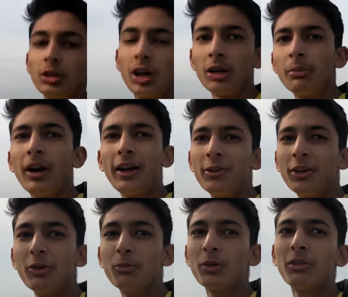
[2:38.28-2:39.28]
यार मैं जो है
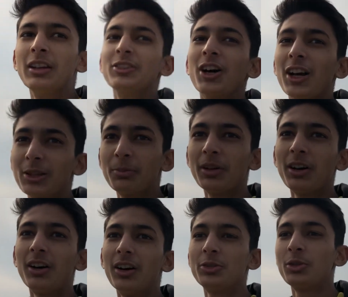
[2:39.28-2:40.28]
ना ऊपर वाली छत पर
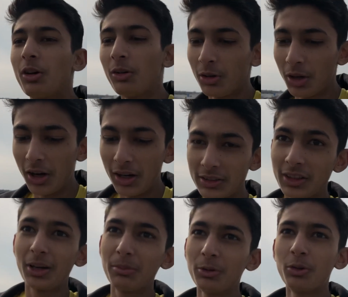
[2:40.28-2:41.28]
आ चुका हूँ और यहाँ से
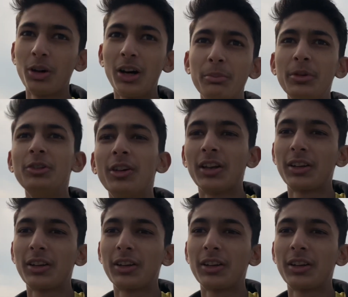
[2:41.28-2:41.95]
आप लोगों को अभी जो है ना